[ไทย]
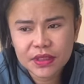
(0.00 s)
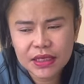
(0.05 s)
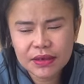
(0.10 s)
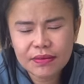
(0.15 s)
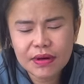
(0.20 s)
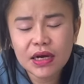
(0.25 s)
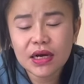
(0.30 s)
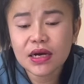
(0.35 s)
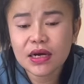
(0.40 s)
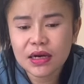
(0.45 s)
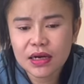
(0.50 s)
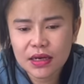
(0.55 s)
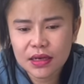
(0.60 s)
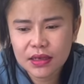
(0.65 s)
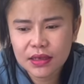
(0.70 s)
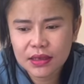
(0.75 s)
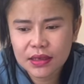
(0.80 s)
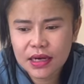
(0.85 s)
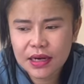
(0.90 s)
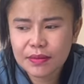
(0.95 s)
คิดว่าเออ
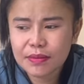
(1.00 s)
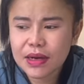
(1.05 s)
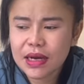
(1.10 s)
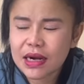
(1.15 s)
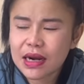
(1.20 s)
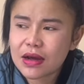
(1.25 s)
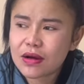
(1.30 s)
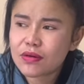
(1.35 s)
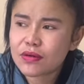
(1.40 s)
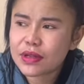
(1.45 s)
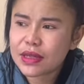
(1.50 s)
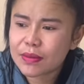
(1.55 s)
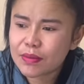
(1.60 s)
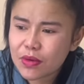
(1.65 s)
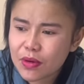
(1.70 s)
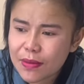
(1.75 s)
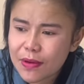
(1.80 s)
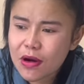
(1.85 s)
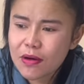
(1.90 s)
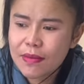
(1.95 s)
ในเมื่อเรายัง
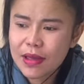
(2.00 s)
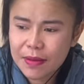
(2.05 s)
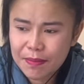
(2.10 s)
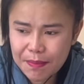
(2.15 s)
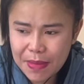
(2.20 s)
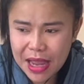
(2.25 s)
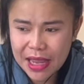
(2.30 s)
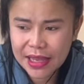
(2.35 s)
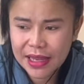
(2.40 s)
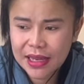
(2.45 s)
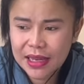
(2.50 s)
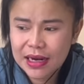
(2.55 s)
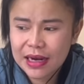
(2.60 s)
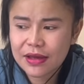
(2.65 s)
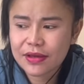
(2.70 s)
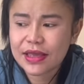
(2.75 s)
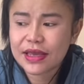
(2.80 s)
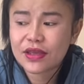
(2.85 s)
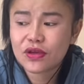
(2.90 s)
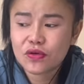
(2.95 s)
บ่พร้อมให้ไป
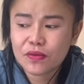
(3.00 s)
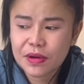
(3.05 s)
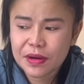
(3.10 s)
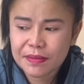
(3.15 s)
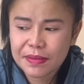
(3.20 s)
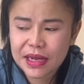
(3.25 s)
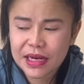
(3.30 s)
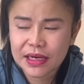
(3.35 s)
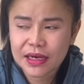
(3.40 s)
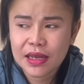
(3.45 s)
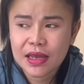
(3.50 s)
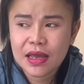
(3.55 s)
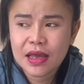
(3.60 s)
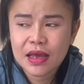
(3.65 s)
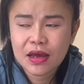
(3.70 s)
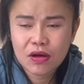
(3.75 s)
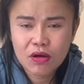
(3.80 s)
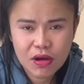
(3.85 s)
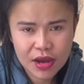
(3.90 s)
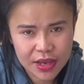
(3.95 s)
เราอยากอยู่แบบนั้น
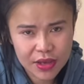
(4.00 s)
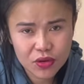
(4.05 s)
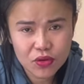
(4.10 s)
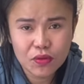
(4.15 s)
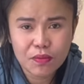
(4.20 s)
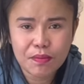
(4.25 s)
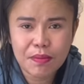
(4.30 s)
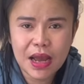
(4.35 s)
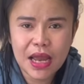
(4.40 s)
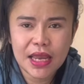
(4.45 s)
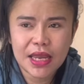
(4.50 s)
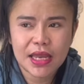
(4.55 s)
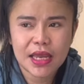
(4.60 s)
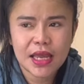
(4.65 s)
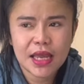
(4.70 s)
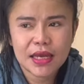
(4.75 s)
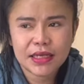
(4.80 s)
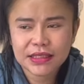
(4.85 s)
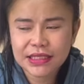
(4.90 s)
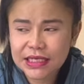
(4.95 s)
ก็ให้อยู่ไป
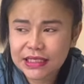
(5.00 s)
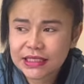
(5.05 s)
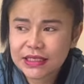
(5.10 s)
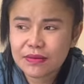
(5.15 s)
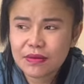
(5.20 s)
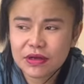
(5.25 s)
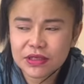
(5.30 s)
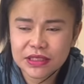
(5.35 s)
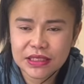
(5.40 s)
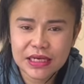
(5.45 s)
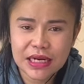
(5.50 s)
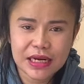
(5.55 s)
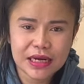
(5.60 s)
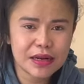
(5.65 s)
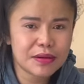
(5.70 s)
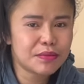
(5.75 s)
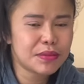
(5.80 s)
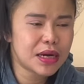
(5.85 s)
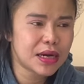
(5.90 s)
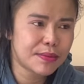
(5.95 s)
จักซีว่าจะได้
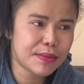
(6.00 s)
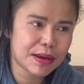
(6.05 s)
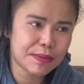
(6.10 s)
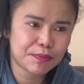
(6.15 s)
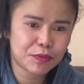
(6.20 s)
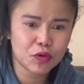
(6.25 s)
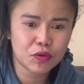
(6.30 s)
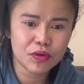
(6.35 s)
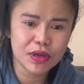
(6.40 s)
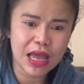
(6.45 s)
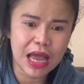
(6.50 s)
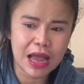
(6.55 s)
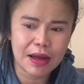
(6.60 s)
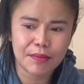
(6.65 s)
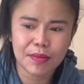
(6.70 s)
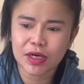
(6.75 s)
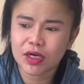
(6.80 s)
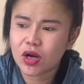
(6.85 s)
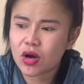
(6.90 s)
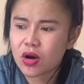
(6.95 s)
ในเมื่อแบบทุกอย่าง
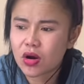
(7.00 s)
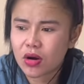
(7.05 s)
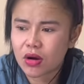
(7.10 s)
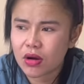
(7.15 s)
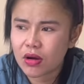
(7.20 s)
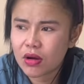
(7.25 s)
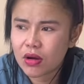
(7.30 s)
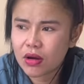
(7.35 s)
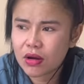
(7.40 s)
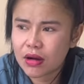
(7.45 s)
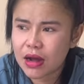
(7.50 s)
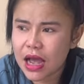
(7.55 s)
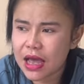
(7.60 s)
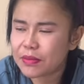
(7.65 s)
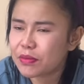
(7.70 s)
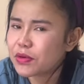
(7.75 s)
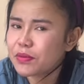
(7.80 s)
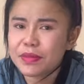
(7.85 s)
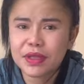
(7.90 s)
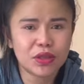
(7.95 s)
มันก็ไอ้
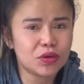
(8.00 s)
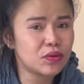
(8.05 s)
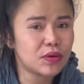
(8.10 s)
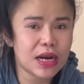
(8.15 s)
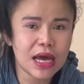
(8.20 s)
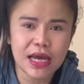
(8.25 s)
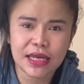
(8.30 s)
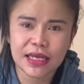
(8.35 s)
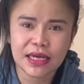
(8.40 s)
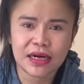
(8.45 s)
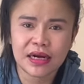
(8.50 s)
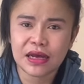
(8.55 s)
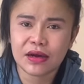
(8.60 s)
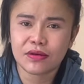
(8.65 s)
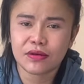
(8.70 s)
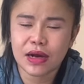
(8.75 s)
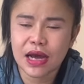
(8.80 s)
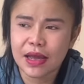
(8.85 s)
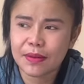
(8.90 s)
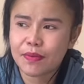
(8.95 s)
บ่มีธุระอย่างแล้ว
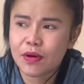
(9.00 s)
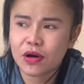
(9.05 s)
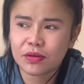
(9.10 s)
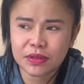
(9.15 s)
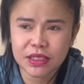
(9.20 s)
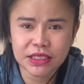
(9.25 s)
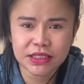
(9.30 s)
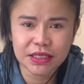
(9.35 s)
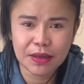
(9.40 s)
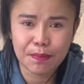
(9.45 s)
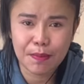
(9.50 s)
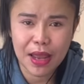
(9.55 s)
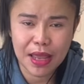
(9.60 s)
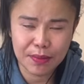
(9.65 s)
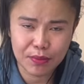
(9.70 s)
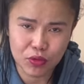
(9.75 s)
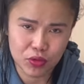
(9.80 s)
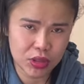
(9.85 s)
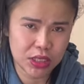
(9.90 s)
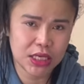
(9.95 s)
ไอ้พร้อมที่จะไป
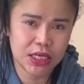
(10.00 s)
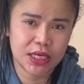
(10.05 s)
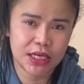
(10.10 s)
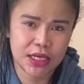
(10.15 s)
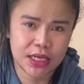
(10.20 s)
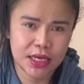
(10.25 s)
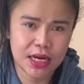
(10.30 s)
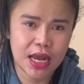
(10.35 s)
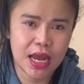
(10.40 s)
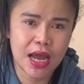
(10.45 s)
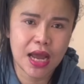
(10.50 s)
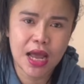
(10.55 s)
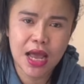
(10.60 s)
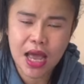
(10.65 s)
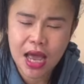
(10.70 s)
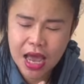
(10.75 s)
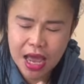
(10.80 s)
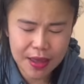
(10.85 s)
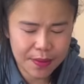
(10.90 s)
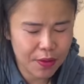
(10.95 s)
หมดเลยนะคะ
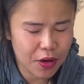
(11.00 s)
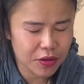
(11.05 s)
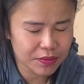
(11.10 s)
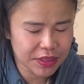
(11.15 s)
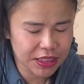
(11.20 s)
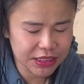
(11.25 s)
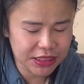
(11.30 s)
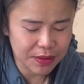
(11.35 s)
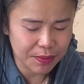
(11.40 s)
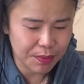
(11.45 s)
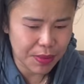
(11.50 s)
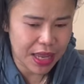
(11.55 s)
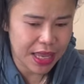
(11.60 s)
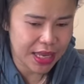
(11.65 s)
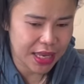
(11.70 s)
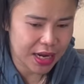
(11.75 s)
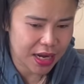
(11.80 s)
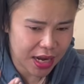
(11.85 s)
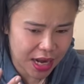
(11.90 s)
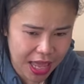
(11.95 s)
ไอ้พร้อมที่จะไป
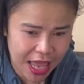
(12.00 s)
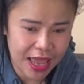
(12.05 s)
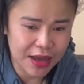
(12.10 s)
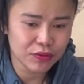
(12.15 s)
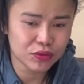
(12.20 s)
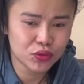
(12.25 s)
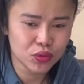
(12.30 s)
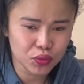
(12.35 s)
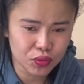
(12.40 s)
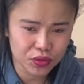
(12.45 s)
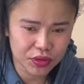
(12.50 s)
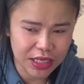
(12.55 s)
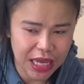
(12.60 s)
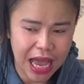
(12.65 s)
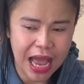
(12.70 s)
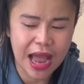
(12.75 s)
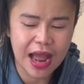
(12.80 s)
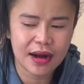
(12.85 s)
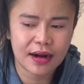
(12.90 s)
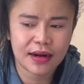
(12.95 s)
แล้วทุกอ
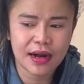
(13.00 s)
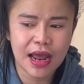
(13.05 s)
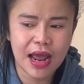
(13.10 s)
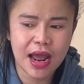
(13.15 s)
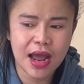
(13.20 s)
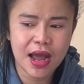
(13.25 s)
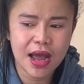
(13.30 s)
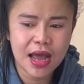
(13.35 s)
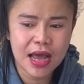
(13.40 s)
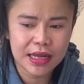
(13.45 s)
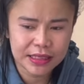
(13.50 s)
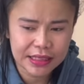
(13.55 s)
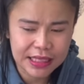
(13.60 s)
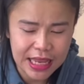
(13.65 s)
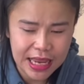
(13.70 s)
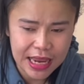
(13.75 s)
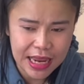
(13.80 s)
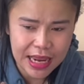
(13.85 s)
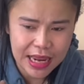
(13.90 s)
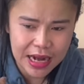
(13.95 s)
ย่างนะคะ
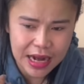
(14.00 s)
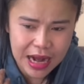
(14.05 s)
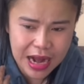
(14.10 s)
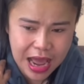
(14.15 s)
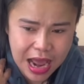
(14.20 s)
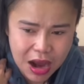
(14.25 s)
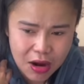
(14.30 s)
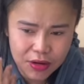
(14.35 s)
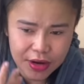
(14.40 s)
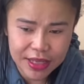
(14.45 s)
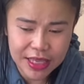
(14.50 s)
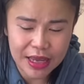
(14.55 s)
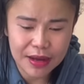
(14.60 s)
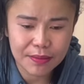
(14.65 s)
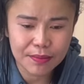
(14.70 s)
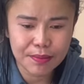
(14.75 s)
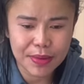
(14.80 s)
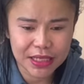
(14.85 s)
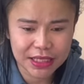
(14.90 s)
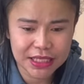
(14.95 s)
แต่เราก็ยัง
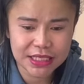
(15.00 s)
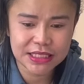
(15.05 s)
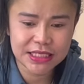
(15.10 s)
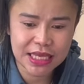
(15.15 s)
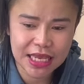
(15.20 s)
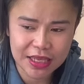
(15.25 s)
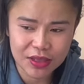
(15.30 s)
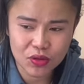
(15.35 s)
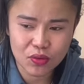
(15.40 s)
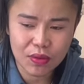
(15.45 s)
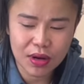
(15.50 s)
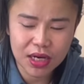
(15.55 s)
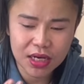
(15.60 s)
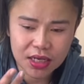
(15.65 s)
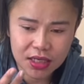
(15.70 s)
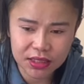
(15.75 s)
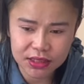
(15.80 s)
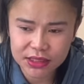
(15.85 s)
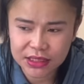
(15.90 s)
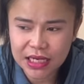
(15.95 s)
ปฏิเสธอยู่ว่าเอ
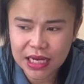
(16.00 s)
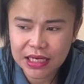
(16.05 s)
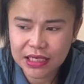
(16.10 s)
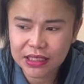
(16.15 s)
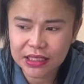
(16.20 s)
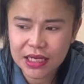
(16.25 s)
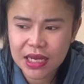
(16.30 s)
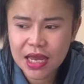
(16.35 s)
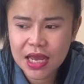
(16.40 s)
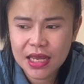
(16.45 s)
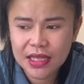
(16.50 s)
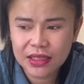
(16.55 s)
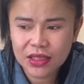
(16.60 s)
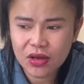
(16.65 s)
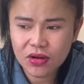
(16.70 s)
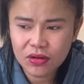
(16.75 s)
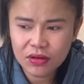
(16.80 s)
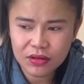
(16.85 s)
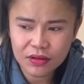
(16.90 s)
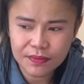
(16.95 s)
อฉัน
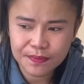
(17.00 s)
ต้อง